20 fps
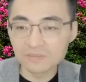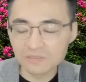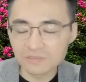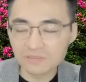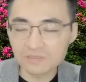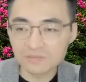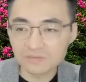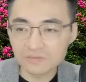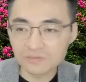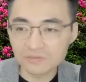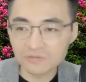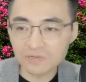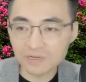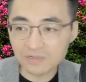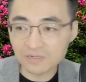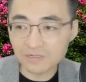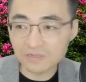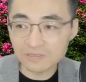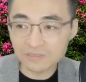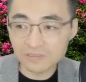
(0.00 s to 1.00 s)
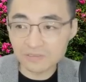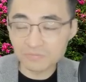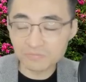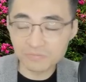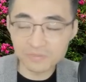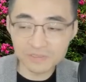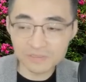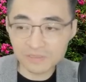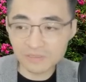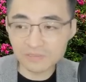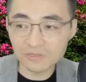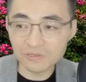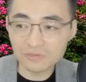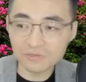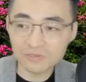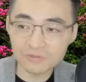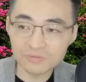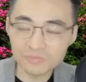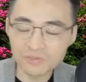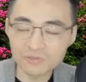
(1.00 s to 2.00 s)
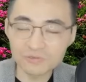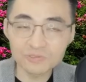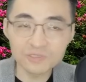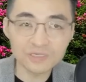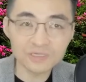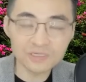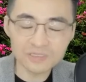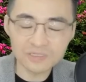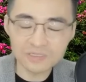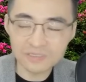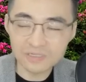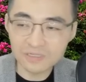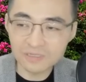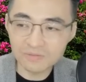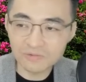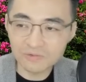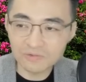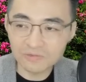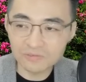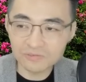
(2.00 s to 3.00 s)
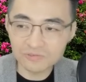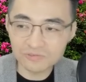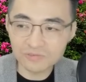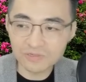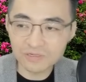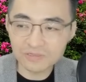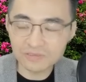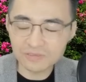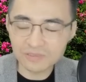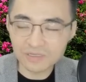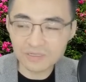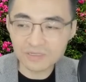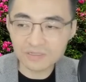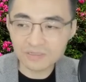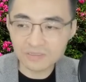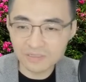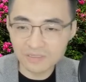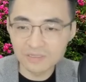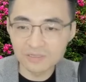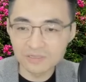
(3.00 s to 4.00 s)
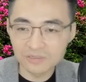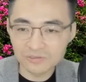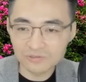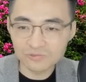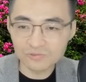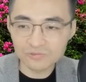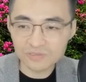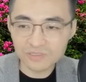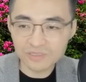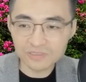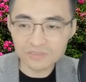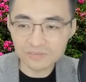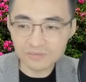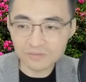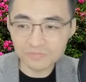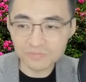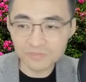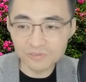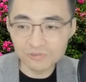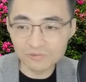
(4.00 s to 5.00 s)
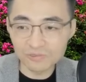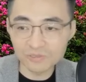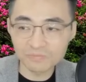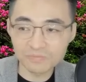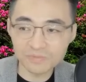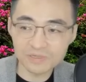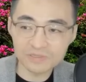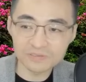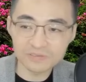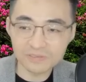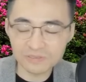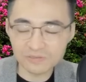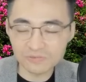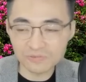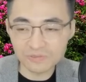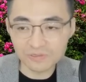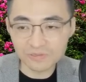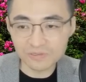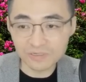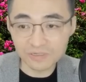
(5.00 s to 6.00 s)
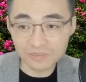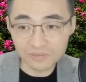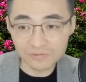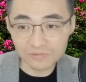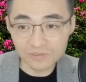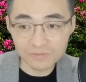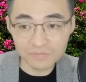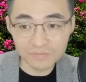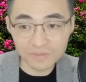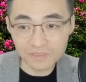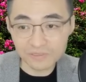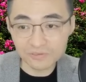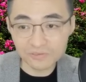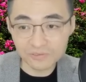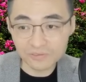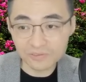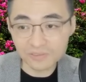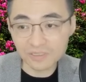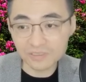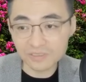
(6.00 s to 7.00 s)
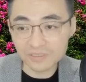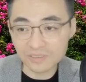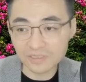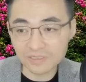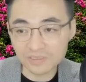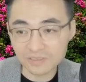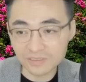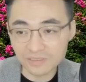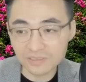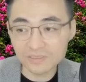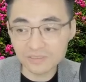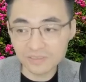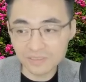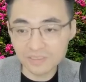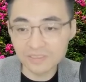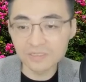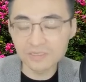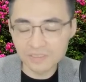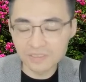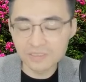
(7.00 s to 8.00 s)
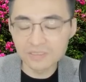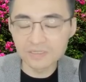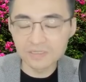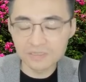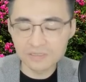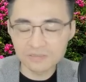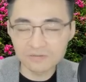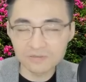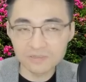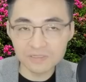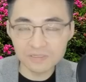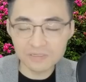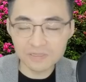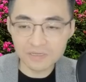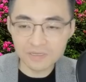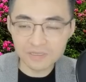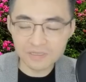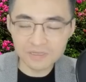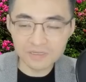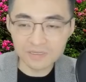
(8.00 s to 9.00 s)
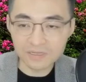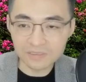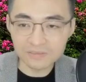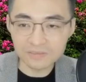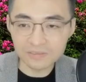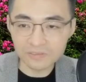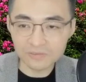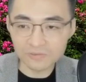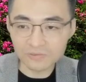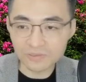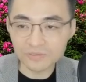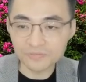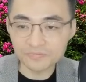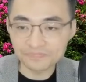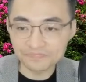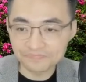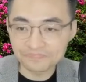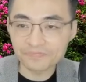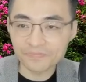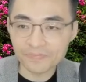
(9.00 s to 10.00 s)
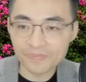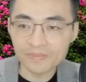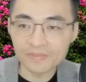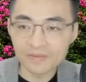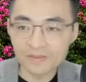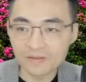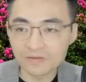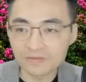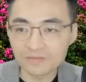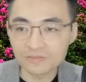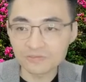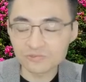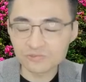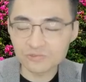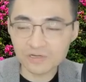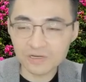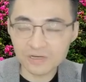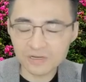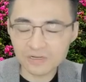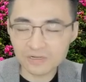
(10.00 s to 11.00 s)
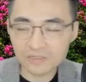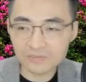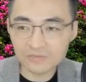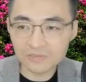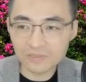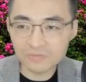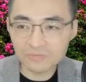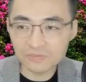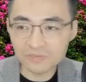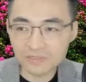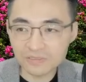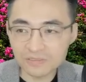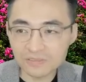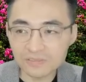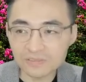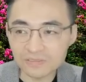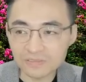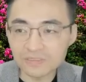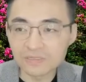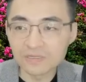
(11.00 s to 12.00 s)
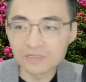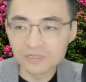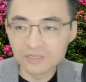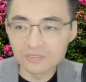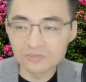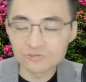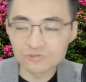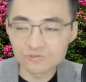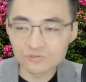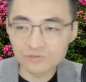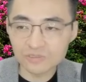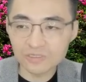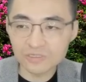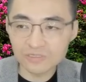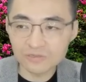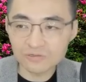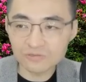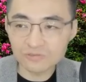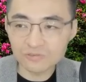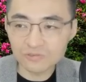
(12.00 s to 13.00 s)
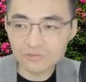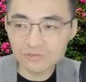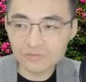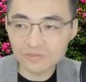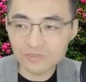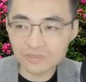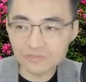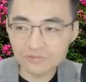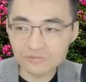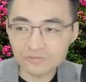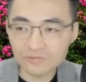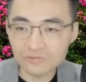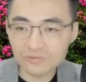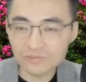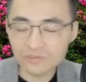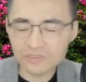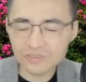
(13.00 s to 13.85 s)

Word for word: 예, 그리고 아까 이 비슷한 내용이에요. 비오제이 일본 중앙은행 총재 인사, 비둘기파 인사가 유력하다. 아까 우리 한번 봤죠, 사진까지. 이건 이제 엔화 약세 요인. 근데 추가 하락 전환보다는 중기 이격 조정에 의한 숨고르기